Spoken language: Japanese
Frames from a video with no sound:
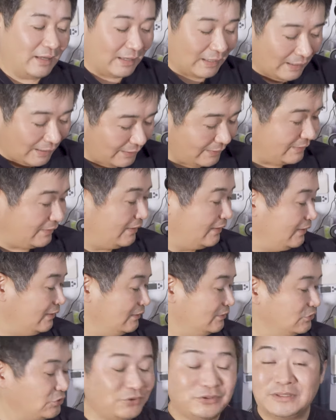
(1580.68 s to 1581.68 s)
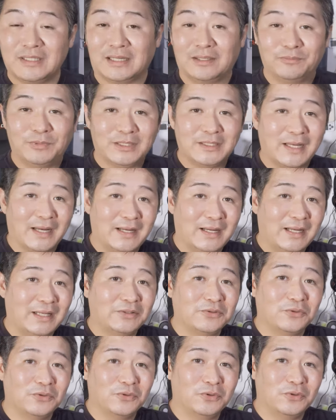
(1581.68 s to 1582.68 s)
はい、そしたらまた
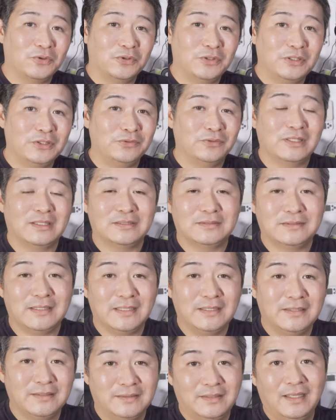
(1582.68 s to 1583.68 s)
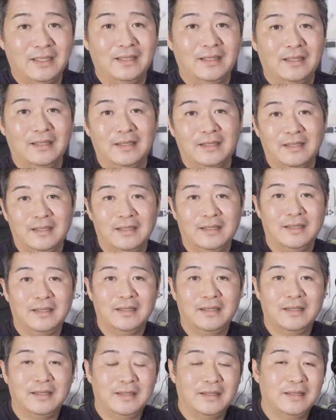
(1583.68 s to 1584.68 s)
あのいろんな製品ね、
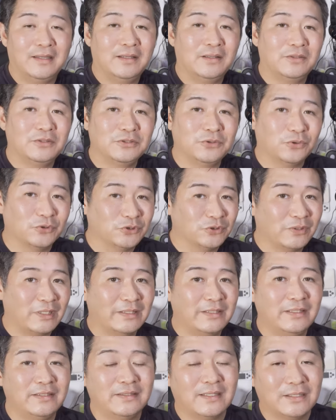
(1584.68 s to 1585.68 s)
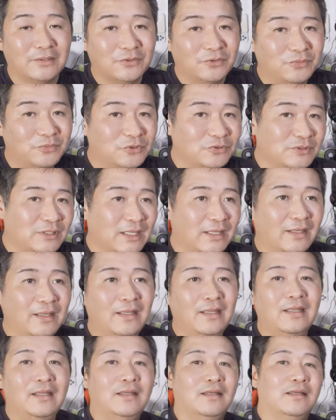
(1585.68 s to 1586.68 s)
えー、ご紹介できたらと思うんで、
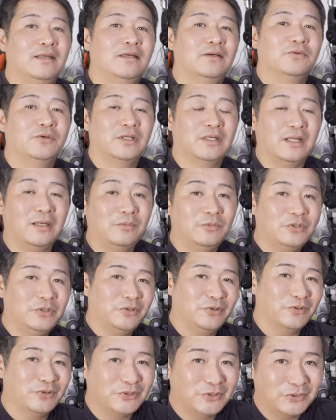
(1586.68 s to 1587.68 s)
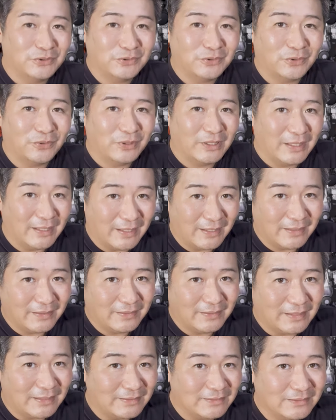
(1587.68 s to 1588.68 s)
これからもよろしくお願い
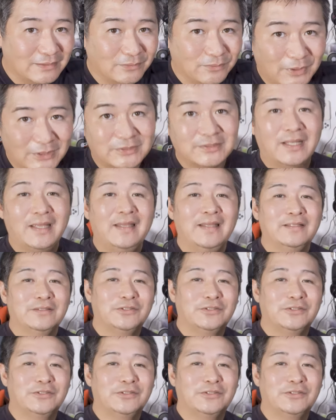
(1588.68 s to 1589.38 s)
いたします。